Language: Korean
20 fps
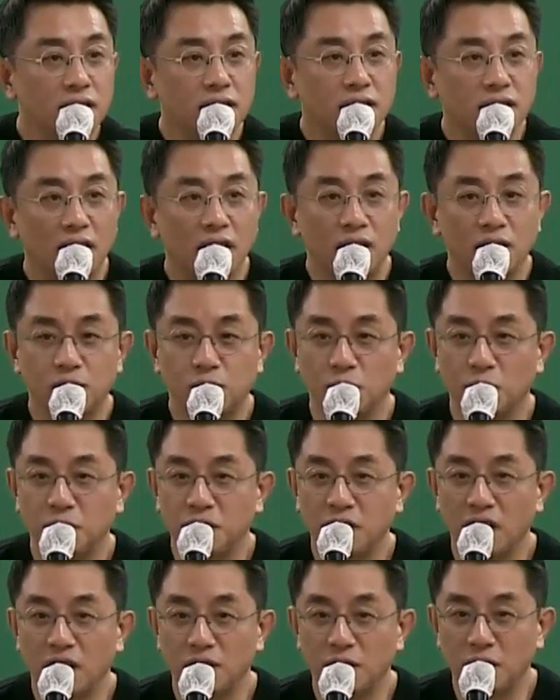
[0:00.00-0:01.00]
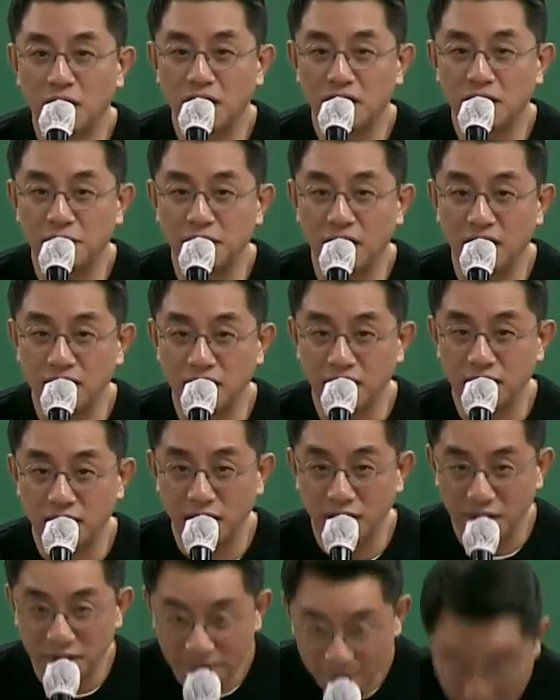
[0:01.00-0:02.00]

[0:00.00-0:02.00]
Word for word: 자, 수업 시작하도록 하겠습니다. 안녕하세요.